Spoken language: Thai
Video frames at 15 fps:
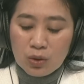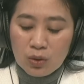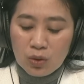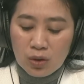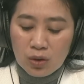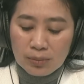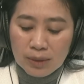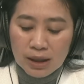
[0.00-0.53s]
ดช
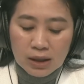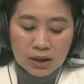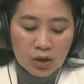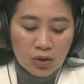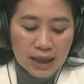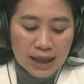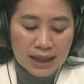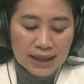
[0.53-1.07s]
อบ
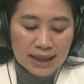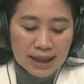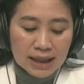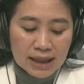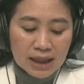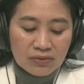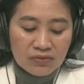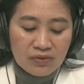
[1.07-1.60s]
ต่อการ
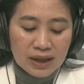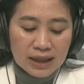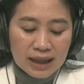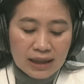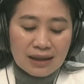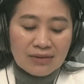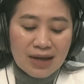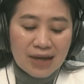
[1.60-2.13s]
เสียชีวิต
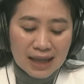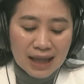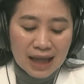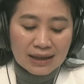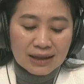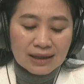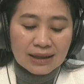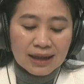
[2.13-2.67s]
ในระหว่าง
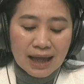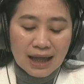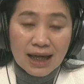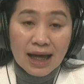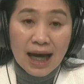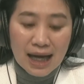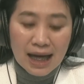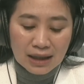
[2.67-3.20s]
การถือกั
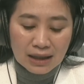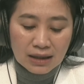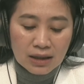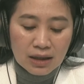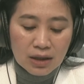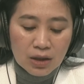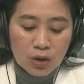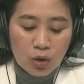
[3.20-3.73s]
กขัง
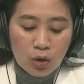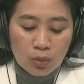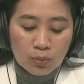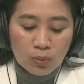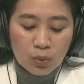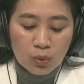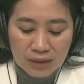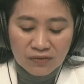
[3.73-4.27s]
ของ
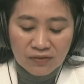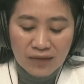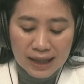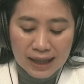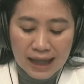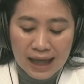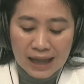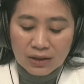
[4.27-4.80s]
ผู้นำ
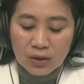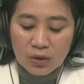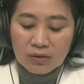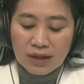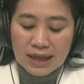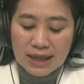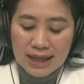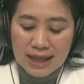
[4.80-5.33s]
ฝ่ายค้านขอ
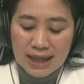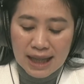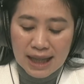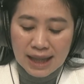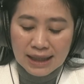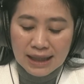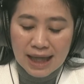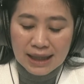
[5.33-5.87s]
งรัสเซี
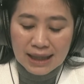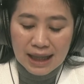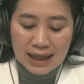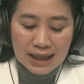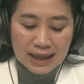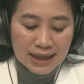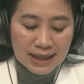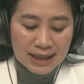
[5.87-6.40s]
ยทาน
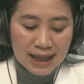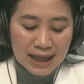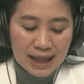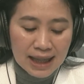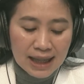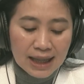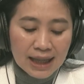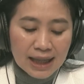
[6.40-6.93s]
อเล็กเซ
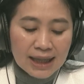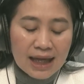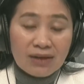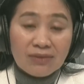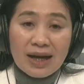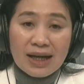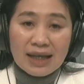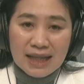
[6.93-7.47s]

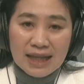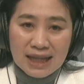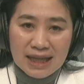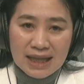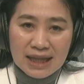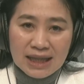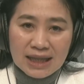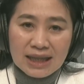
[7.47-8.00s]
นาวา
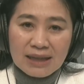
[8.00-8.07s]
นี